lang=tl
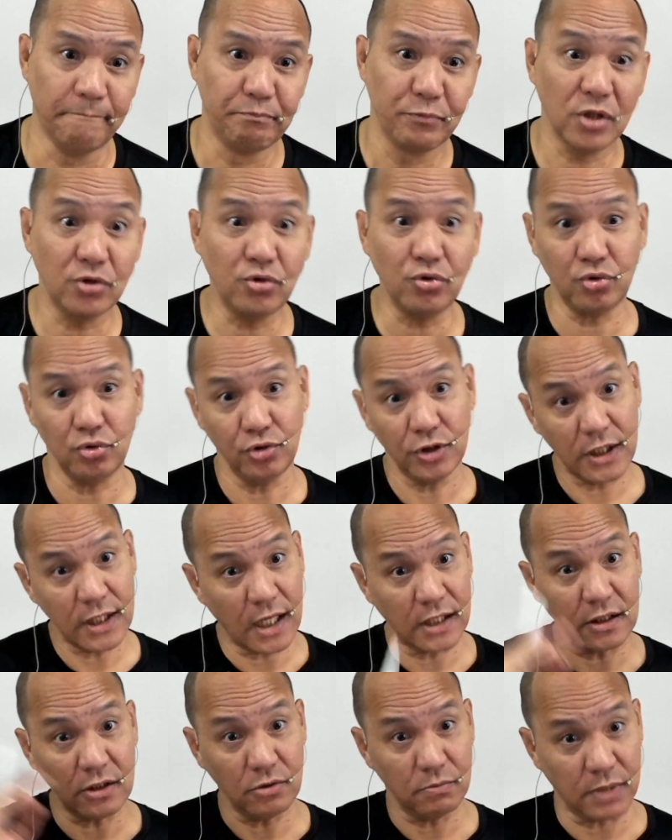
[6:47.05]
Nasusundin
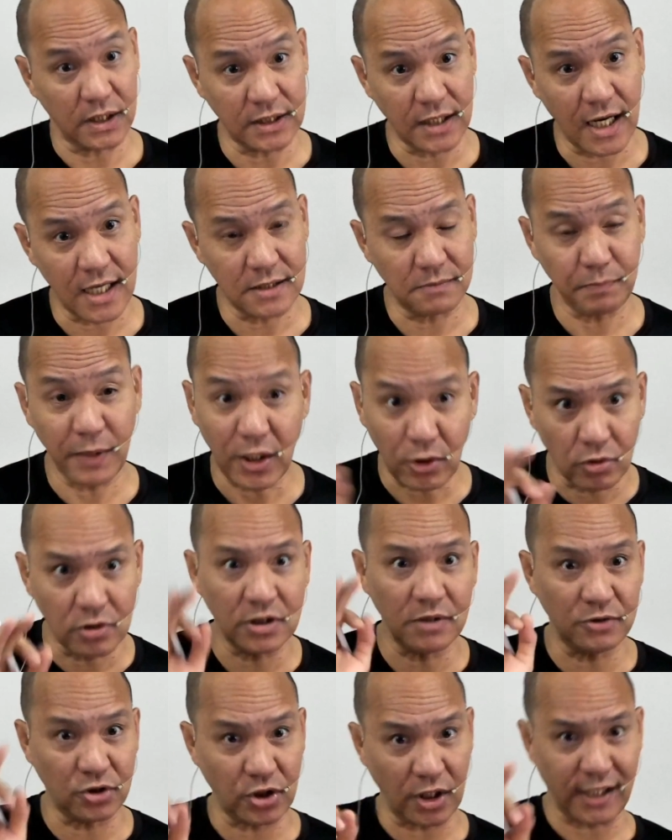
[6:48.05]
natin yung batas. Pero
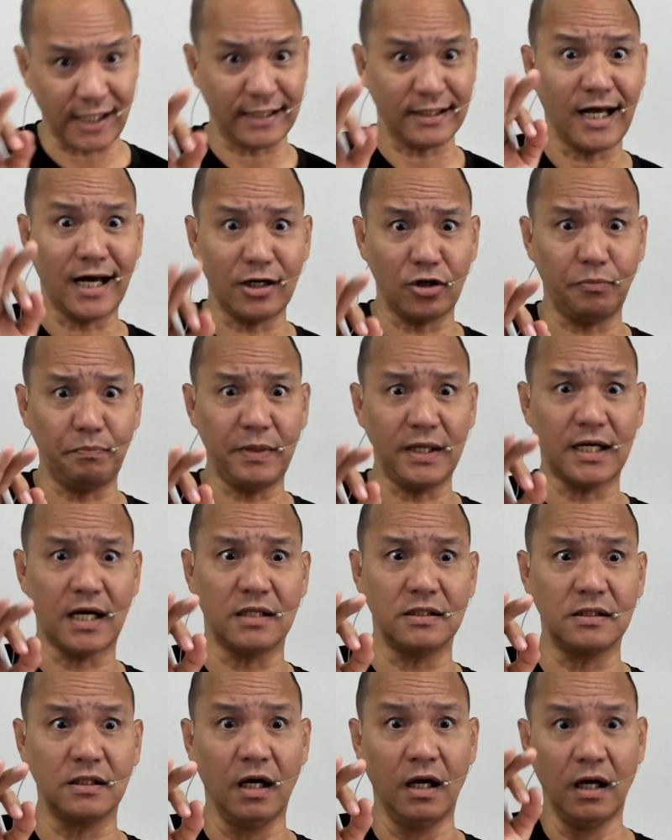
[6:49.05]
si Secretary of
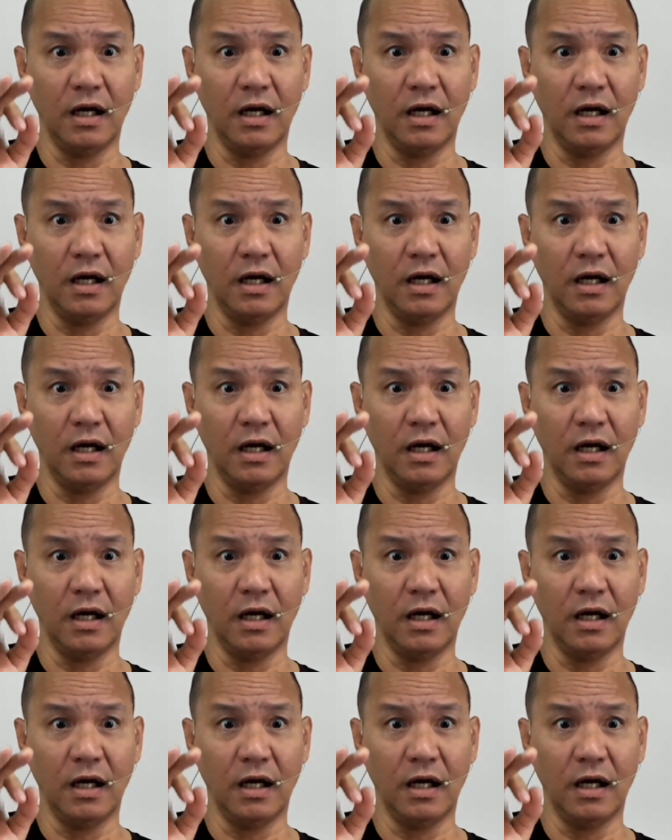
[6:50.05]
Finance,